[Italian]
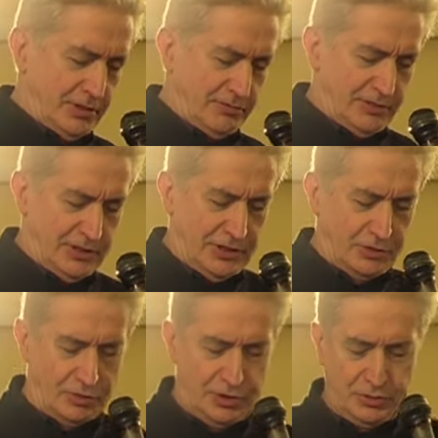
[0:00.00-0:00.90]
vi
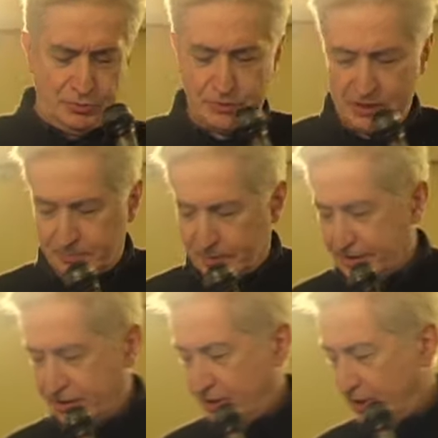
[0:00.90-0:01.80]
dico i numeri
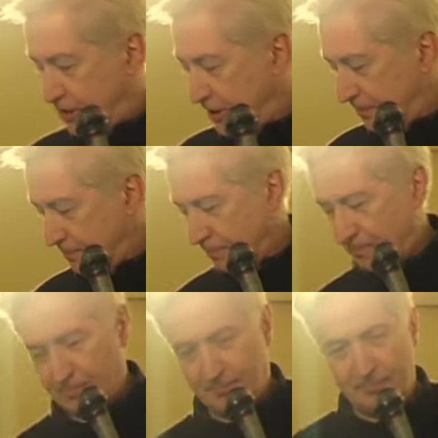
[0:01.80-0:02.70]
precisi,
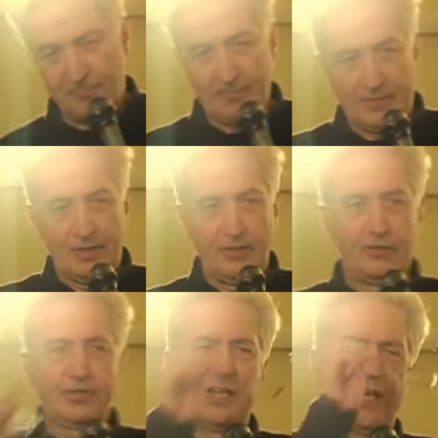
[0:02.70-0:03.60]

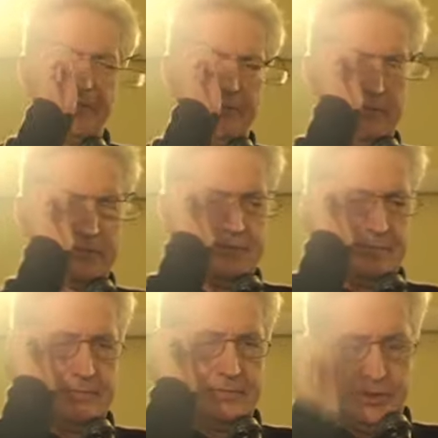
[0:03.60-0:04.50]
ogni anno,
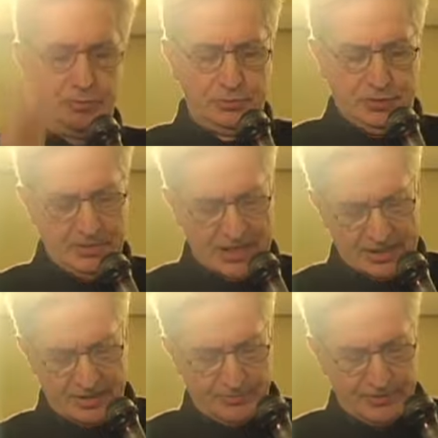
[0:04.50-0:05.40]
negli ultimi
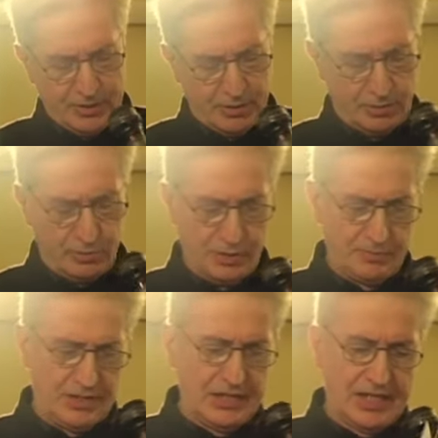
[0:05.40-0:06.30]
anni fino al
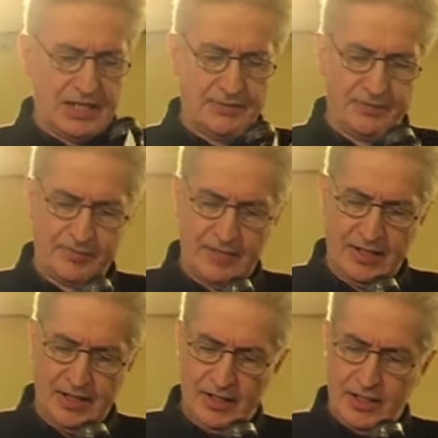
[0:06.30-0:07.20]

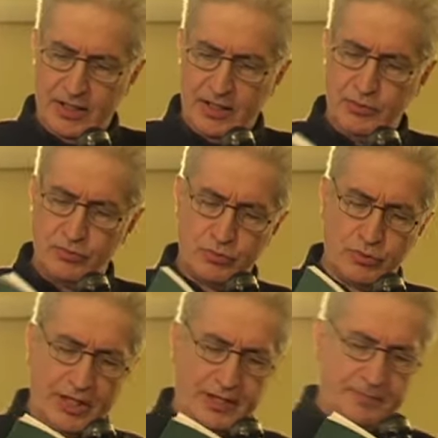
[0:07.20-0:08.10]

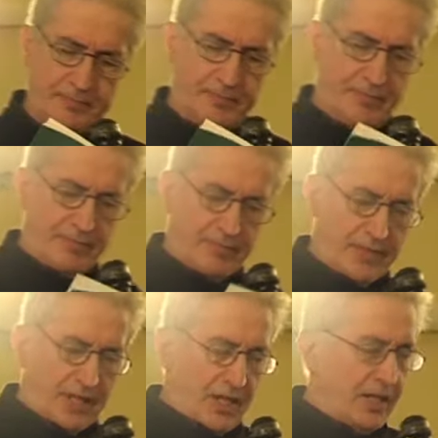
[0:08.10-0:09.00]
2002,
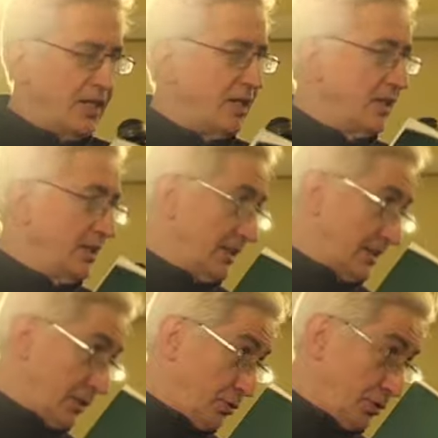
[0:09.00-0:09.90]
negli Stati